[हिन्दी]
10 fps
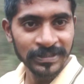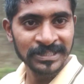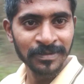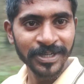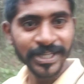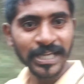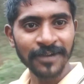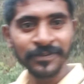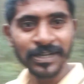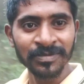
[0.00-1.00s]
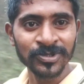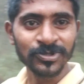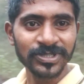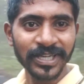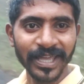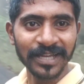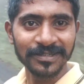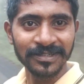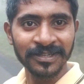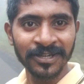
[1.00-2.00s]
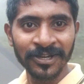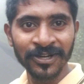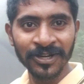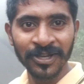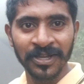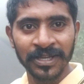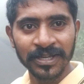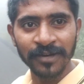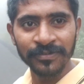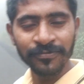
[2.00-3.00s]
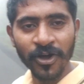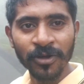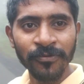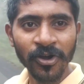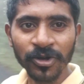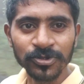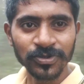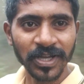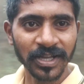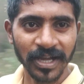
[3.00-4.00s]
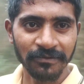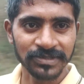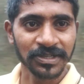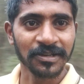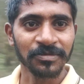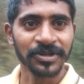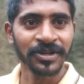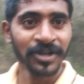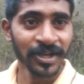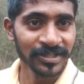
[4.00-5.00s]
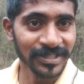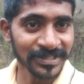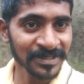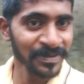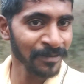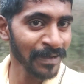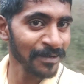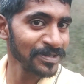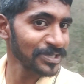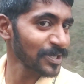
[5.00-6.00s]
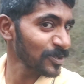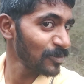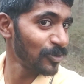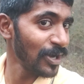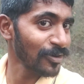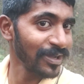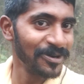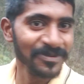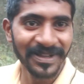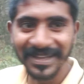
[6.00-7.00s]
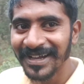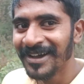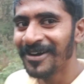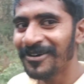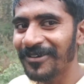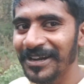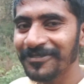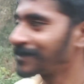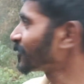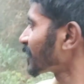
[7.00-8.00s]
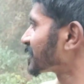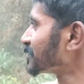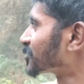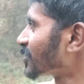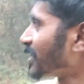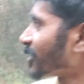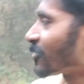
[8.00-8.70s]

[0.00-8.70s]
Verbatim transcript: विजिबिलिटी काफ़ी कम हो चुकी है यहाँ की काफ़ी फॉग फॉग हो चुका है कारो जंगल में जैसे कि मेरे बाल में देख सकते हो बूढ़ा हो गया हुआ है वाइट वाइट पूरा जम चुका है